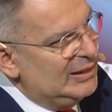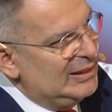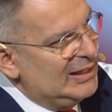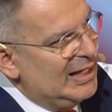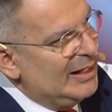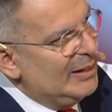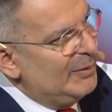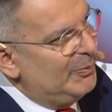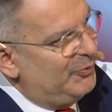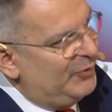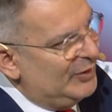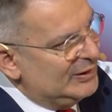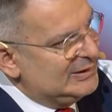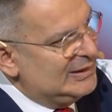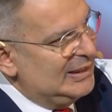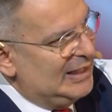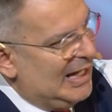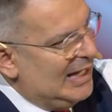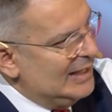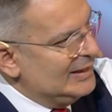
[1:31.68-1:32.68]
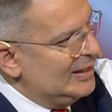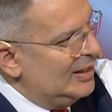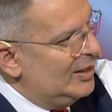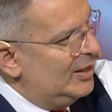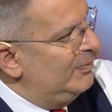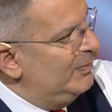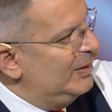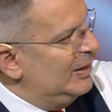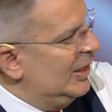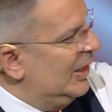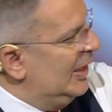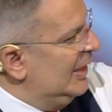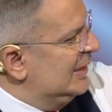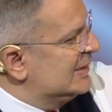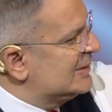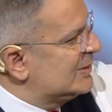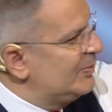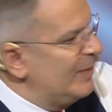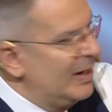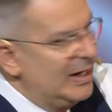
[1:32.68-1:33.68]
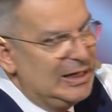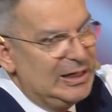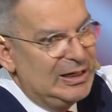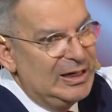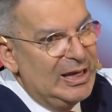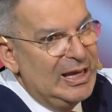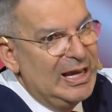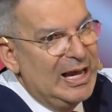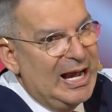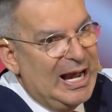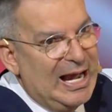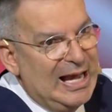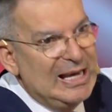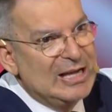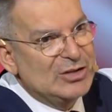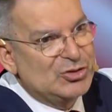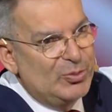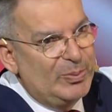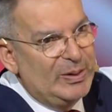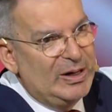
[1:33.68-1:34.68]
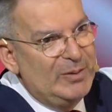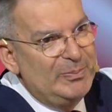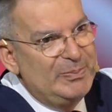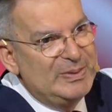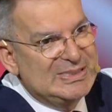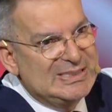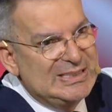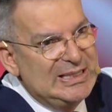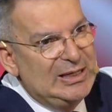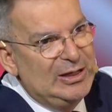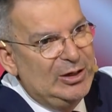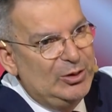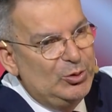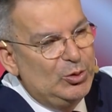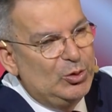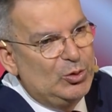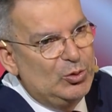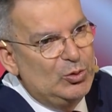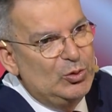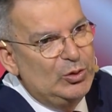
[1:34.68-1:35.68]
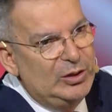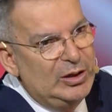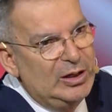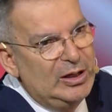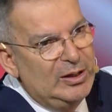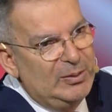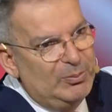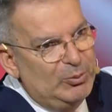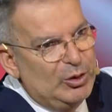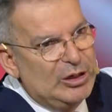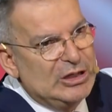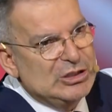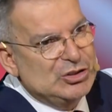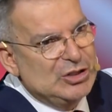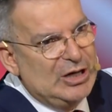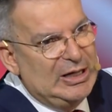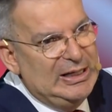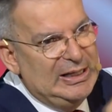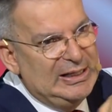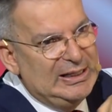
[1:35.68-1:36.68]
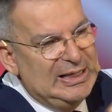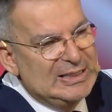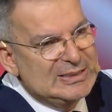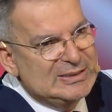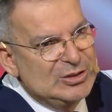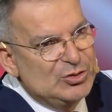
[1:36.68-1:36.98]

اني انا بفضل حدا من هالاسمين على جبران باسيل انه يكون مرشح لرئاسه